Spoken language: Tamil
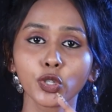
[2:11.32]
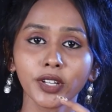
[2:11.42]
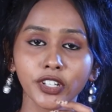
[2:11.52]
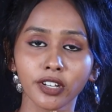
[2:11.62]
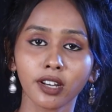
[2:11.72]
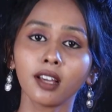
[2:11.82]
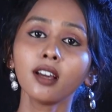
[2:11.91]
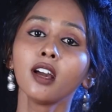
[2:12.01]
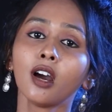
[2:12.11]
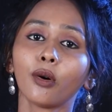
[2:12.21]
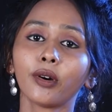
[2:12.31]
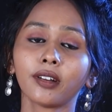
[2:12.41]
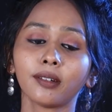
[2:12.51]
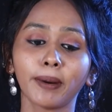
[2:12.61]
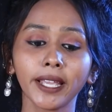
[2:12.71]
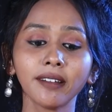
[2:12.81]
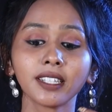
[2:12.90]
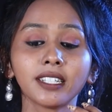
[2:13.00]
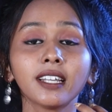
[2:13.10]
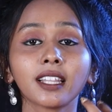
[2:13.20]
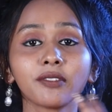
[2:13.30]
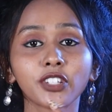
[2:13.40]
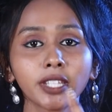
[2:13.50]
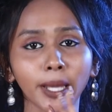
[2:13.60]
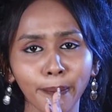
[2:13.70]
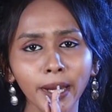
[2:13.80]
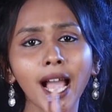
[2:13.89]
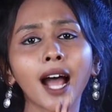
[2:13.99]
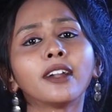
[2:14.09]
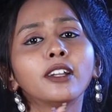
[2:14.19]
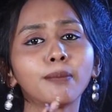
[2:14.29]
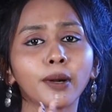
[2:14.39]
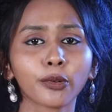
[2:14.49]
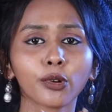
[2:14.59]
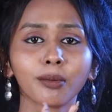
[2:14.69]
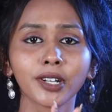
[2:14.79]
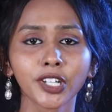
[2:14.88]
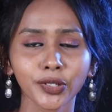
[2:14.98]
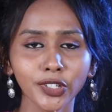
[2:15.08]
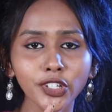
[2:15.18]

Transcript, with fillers: சுச்சுவேஷனில் ஒரு பையன் வந்துட்டு அந்த விஷயத்தை எப்படி ஹேண்டில் பண்ணணும் அப்படின்றது